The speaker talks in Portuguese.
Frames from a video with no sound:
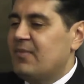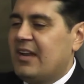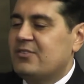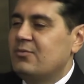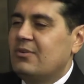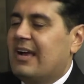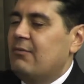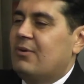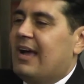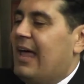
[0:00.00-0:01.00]
traz um,
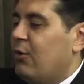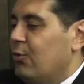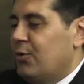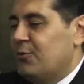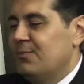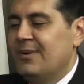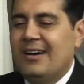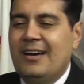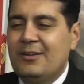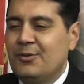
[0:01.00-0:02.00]
um calor
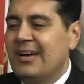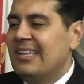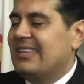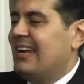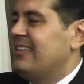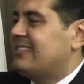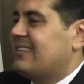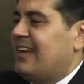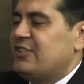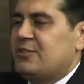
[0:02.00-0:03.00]
humano, traz,
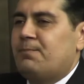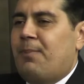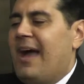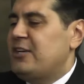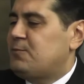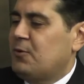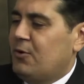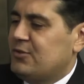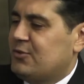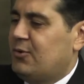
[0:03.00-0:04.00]
traz paz para o
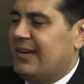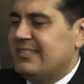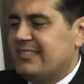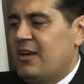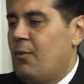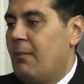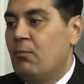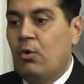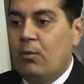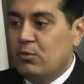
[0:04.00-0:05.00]
nosso coração,
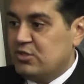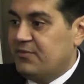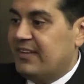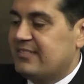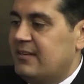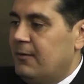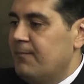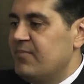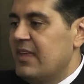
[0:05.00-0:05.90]
amor, motivação.